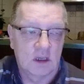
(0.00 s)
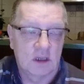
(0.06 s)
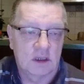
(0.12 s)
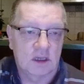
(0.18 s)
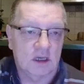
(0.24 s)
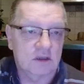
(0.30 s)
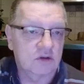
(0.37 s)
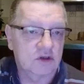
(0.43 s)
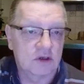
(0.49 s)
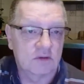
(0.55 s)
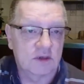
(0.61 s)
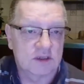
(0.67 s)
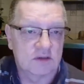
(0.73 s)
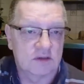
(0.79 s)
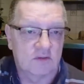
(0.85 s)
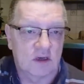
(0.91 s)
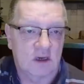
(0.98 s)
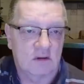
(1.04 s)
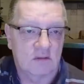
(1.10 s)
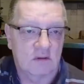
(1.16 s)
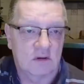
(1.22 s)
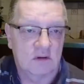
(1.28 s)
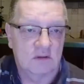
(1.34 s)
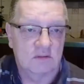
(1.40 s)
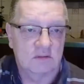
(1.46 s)
Tak to się
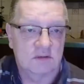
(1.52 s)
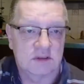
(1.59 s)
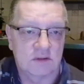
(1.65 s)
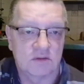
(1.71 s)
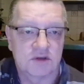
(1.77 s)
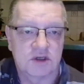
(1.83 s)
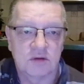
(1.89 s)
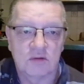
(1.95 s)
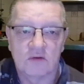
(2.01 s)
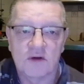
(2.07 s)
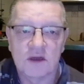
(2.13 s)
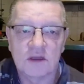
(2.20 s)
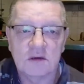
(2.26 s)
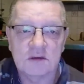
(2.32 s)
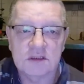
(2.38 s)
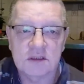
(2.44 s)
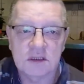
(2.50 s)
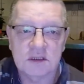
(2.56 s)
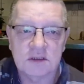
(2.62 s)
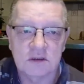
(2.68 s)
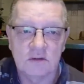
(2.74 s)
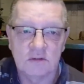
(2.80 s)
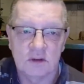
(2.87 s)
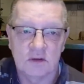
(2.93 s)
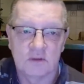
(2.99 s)
nazywało. Usiłowano
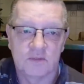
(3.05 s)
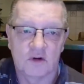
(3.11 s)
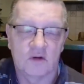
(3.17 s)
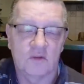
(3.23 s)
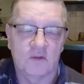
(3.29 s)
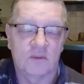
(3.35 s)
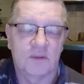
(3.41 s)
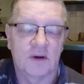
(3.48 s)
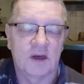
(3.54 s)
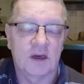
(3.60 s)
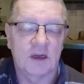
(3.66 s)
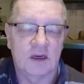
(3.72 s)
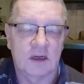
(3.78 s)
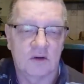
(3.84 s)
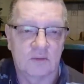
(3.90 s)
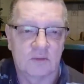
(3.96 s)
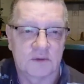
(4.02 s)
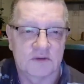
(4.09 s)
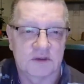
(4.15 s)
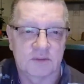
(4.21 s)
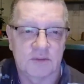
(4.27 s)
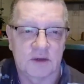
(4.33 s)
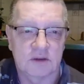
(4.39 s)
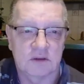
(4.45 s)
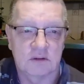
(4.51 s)
zresztą to po PRL-u, po
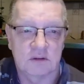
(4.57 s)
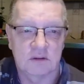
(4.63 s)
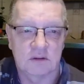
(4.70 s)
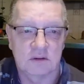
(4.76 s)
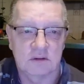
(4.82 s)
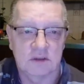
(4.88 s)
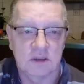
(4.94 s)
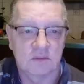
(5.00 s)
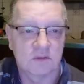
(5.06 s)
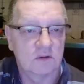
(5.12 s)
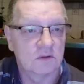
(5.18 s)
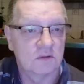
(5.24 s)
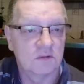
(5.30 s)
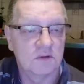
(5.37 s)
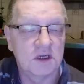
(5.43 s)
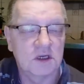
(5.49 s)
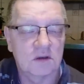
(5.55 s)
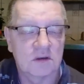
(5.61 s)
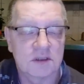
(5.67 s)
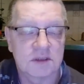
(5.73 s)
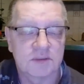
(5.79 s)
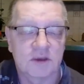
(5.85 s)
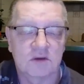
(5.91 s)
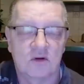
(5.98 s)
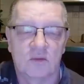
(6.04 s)
spadku, żeby uniknąć
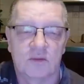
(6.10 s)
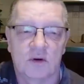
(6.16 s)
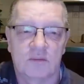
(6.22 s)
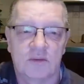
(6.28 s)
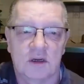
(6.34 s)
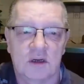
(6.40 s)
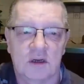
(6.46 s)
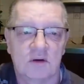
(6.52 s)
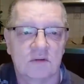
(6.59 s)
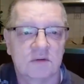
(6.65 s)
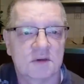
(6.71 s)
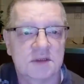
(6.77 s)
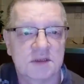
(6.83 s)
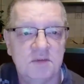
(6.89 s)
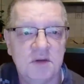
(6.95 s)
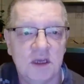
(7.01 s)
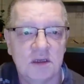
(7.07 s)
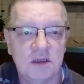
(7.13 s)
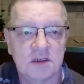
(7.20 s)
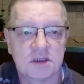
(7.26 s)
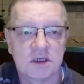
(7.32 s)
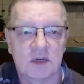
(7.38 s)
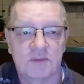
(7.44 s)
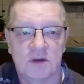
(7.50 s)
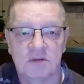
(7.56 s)
spadku po PRL-u, to zmienić.
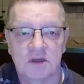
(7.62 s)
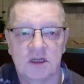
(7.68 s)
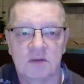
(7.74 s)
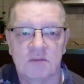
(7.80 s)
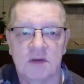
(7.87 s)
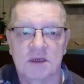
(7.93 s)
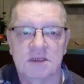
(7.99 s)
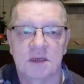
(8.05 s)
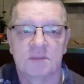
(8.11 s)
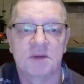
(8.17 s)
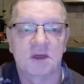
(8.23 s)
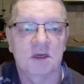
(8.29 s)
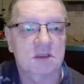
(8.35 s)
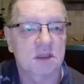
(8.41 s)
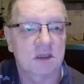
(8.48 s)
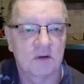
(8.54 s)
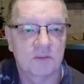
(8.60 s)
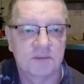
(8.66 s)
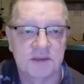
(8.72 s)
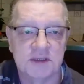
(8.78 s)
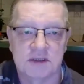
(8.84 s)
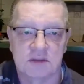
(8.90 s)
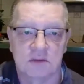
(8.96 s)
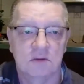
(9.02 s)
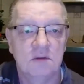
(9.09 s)
Ja pamiętam jak za pierwszego
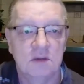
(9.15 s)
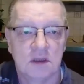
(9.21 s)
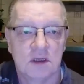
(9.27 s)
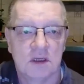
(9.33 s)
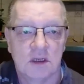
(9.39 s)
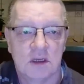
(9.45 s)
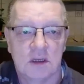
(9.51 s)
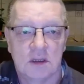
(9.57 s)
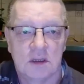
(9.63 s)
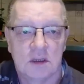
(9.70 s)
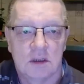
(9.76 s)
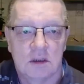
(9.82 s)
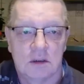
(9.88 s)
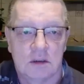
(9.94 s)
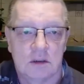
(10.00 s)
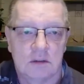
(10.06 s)
PiSu E,